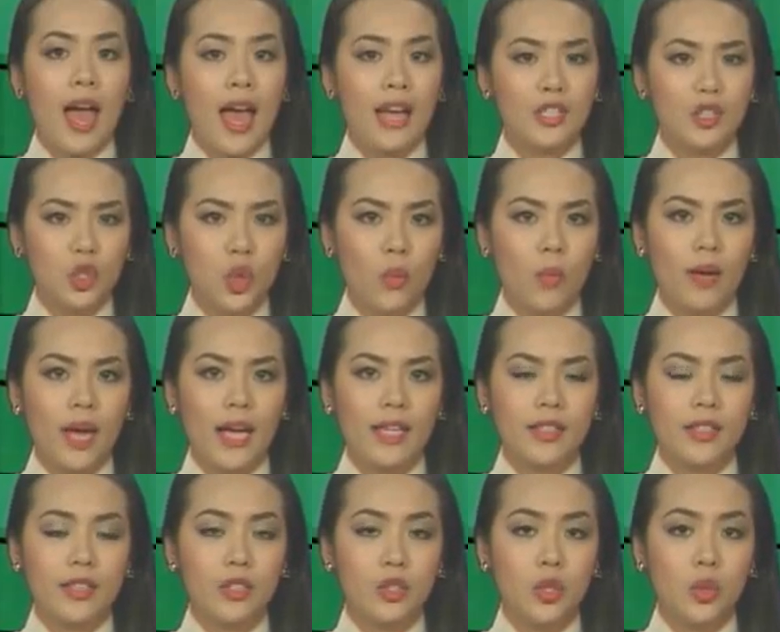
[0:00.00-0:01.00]
hàng chục ngàn
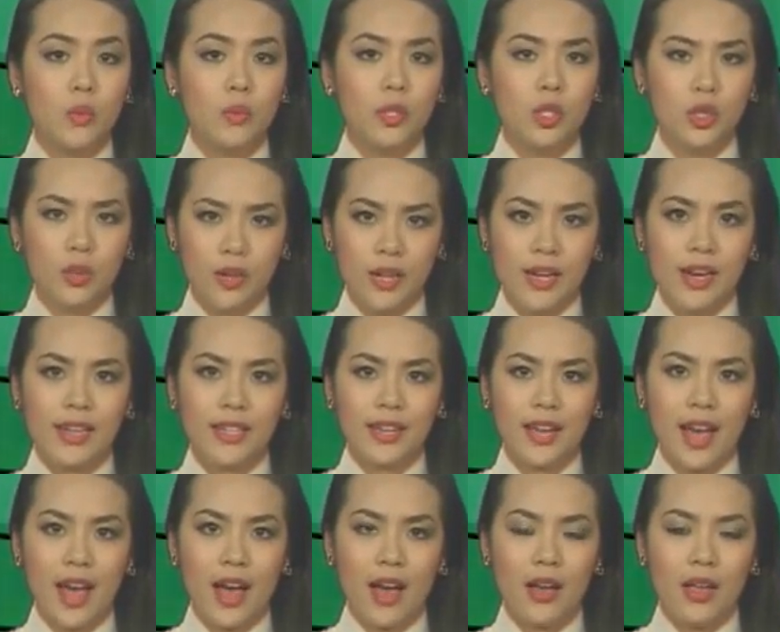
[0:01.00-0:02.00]
dân chúng Sri
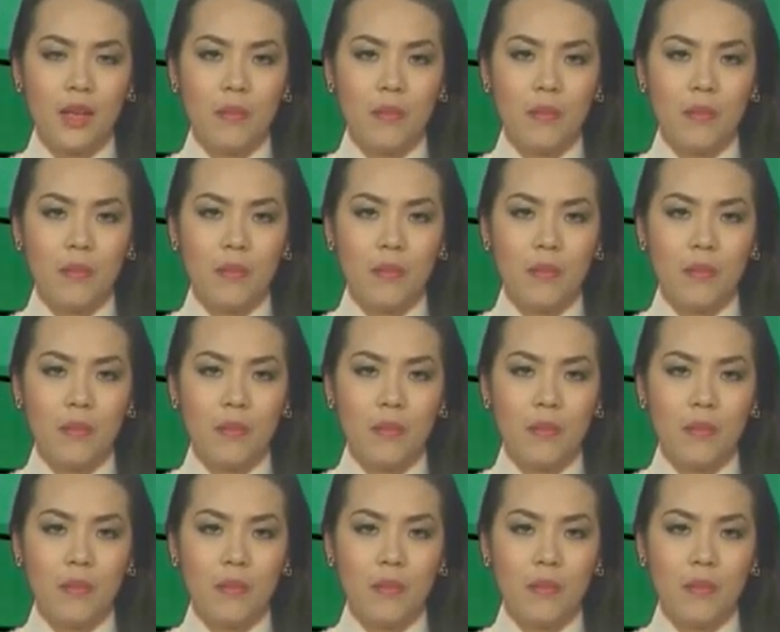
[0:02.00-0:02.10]
Lanka